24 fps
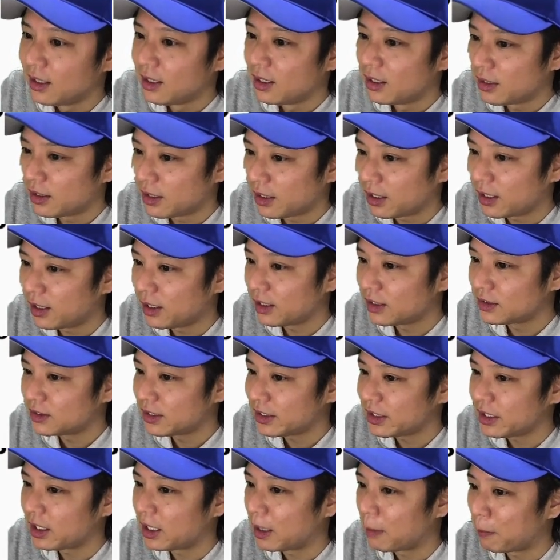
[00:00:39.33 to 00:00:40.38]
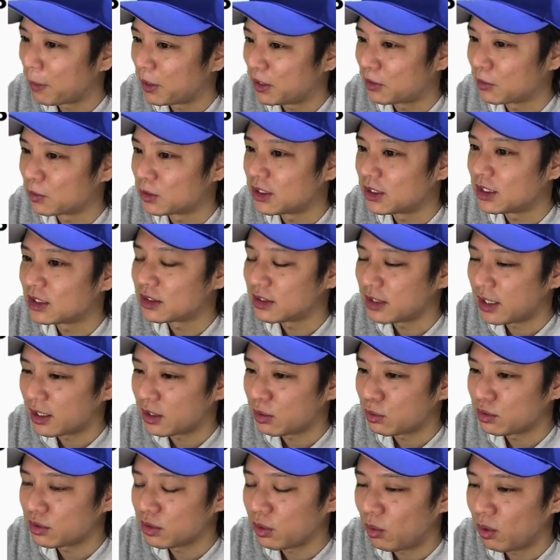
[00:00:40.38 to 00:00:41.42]
ねえー、ぜひ頑張ってほしいですね、
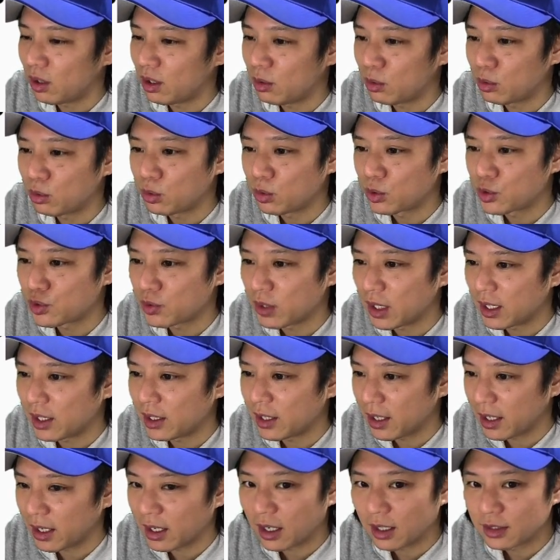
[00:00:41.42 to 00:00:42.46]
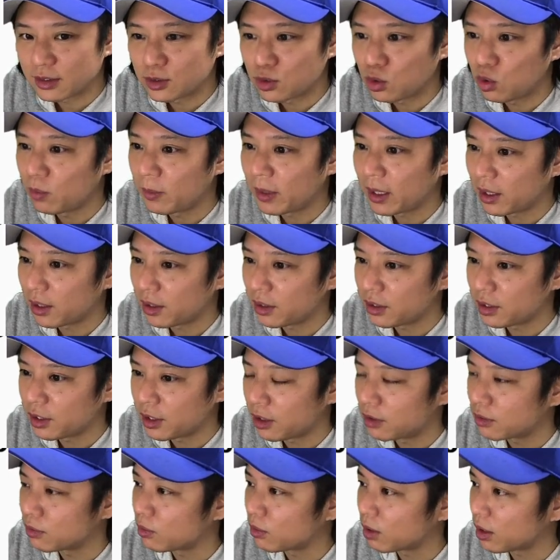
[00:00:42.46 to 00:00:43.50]
特に岡野投手は、ね、初登板に
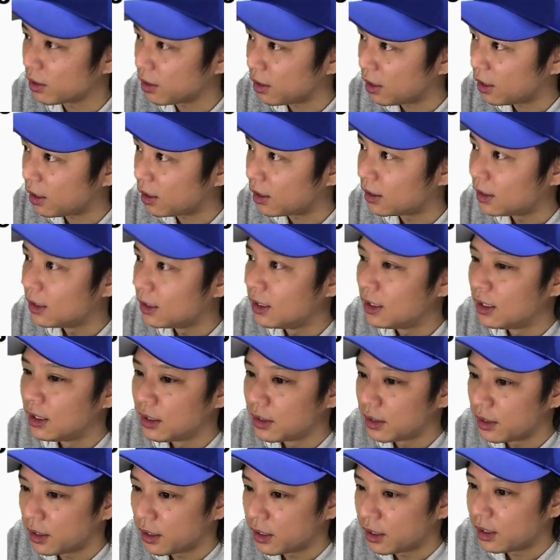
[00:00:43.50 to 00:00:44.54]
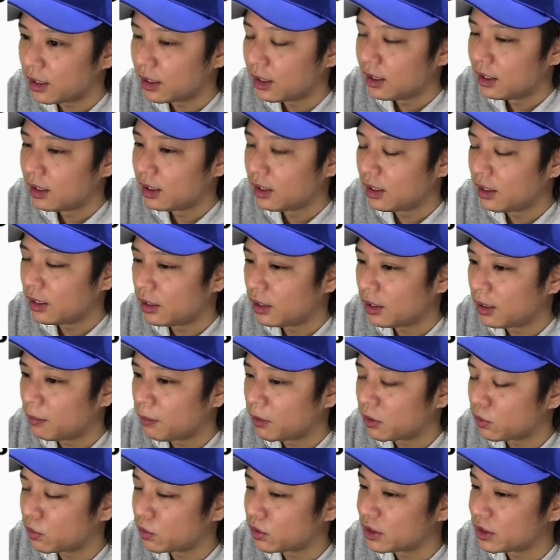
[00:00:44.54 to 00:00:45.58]
なるのかな、ねえー、頑
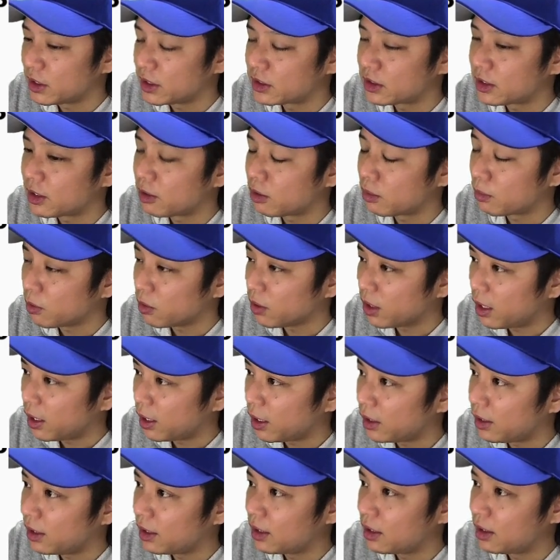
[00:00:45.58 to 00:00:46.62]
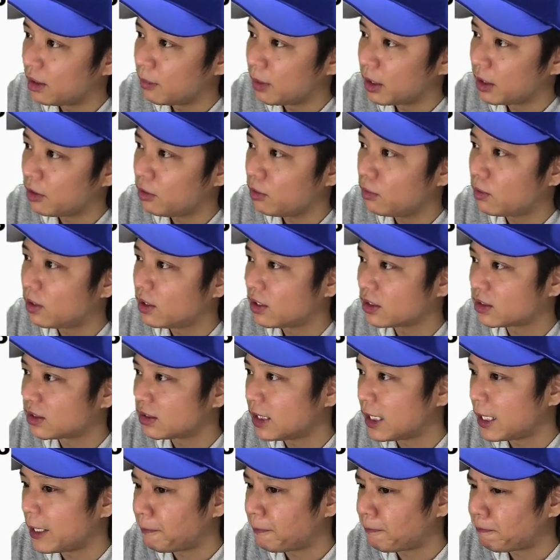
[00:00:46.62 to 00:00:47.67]
張ってほしいですけれどもね、えーまあ、今日はです
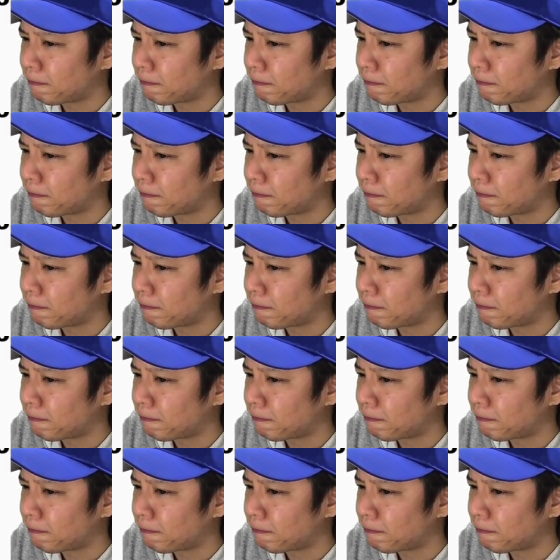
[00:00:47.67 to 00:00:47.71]
ね